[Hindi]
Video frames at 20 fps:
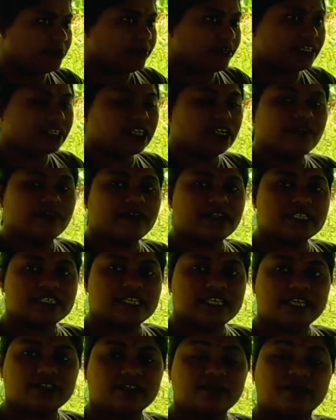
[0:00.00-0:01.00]
बाइट करवाने
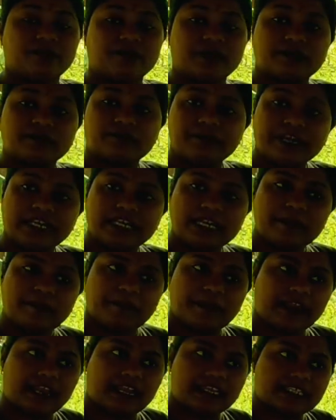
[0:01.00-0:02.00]
से एक तो परमानेंटली
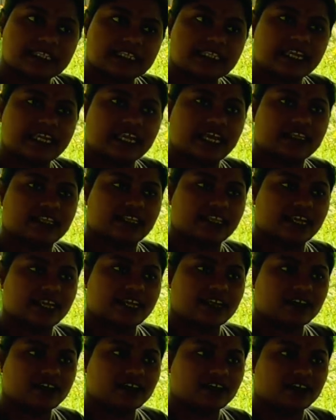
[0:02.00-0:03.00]
पैरलिस नहीं आती
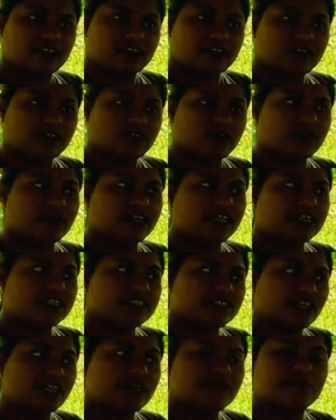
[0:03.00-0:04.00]
है और एक
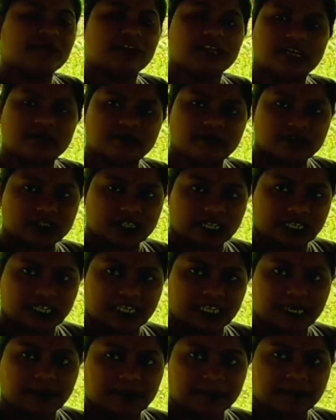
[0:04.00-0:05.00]
जॉइंट पेन कम हो
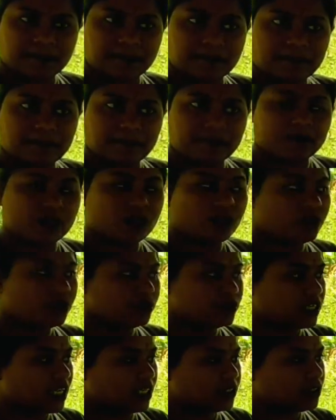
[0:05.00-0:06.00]
जाती है
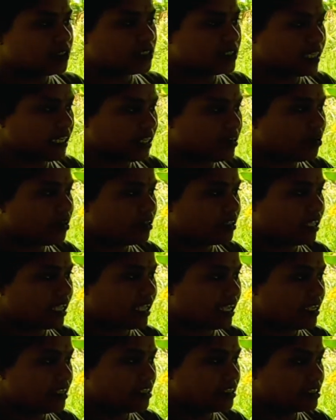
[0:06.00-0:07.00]
उसका जो स्टिंग होता
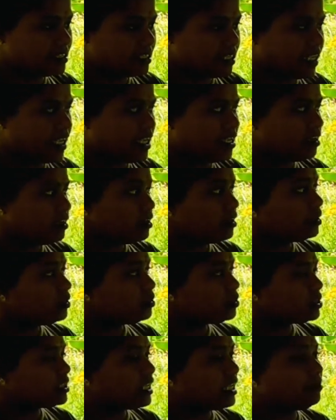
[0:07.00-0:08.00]
है स्टिंग
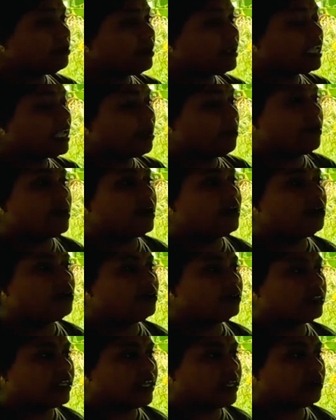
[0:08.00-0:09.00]
उस टिंग में केमिकल
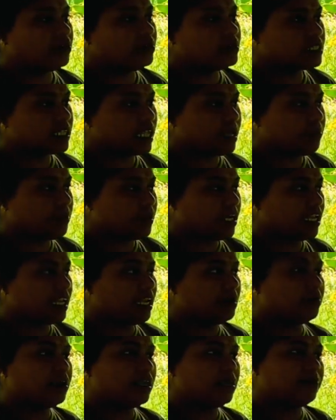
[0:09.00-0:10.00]
होता है उस केमिकल
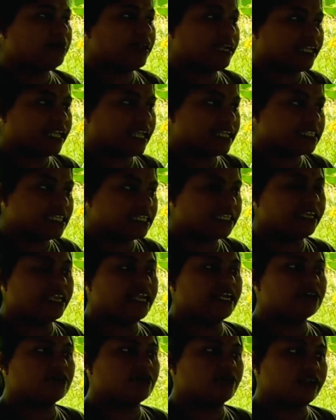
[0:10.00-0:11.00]
हमारा ब्लड के साथ
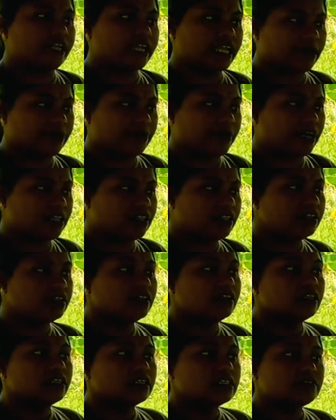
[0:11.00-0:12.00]
रिएक्ट होने के बाद
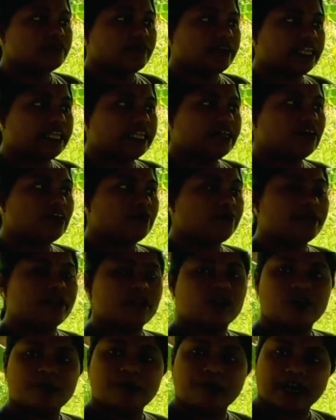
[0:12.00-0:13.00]
स्वेलिंग और
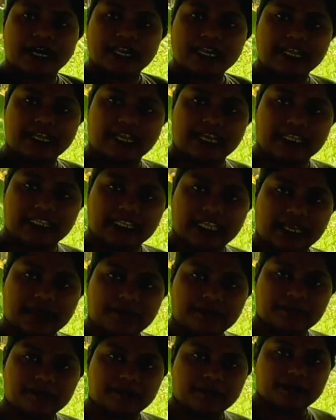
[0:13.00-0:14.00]
पेन को बाहर निकालता
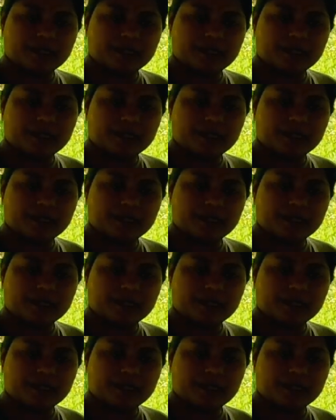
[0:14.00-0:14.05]
है